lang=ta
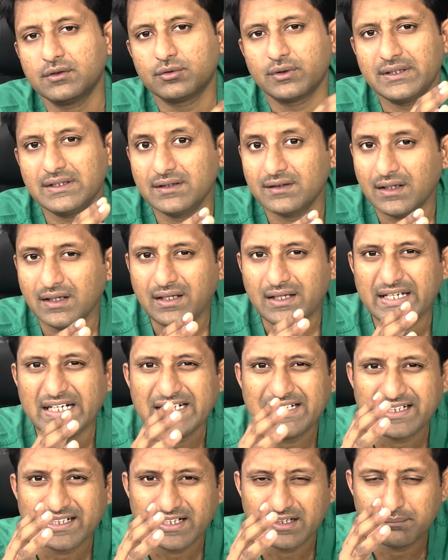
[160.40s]
ஸோ இதுதான்
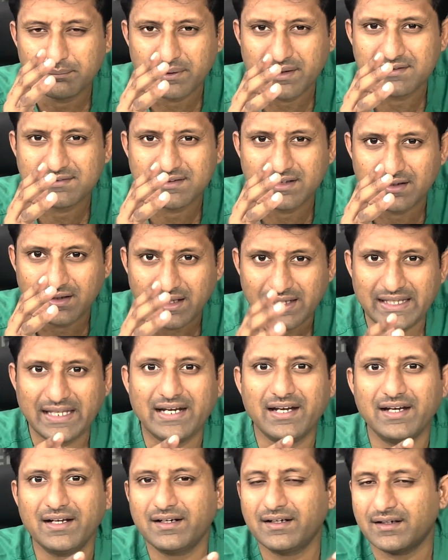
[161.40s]
இன்டர்னல் பிரேசிங்னா
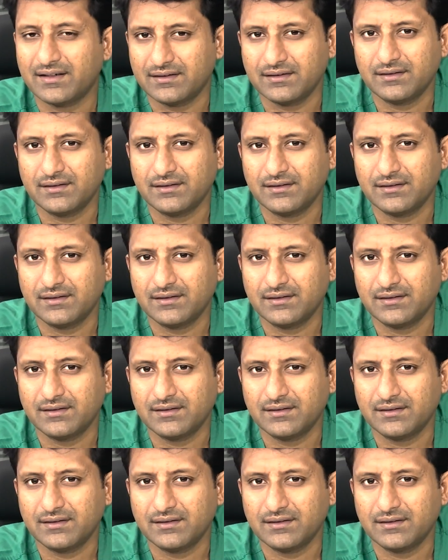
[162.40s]
என்னன்றது